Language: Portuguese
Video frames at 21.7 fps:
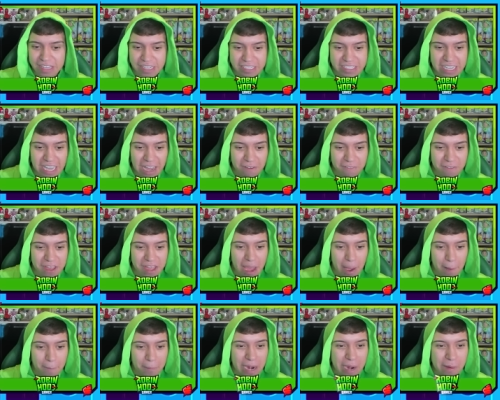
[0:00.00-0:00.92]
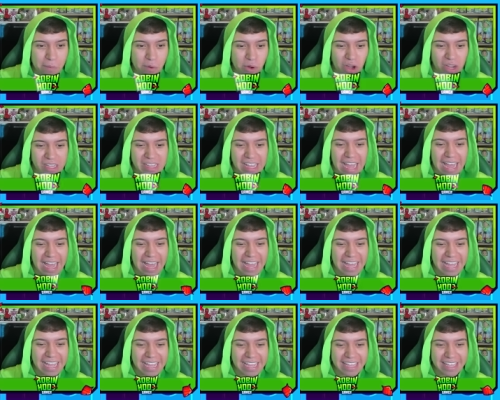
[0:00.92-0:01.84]
Já vem a bermuda
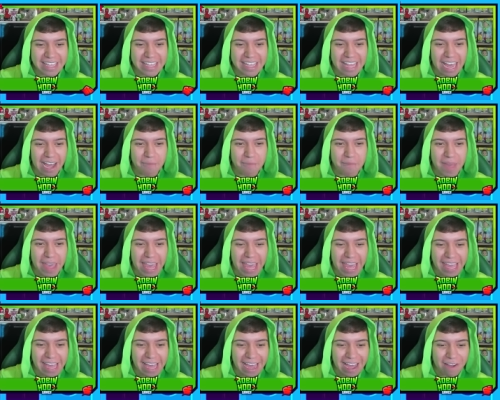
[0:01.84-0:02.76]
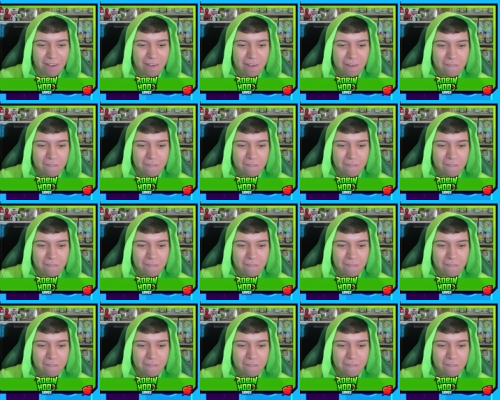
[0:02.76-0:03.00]
e a meia.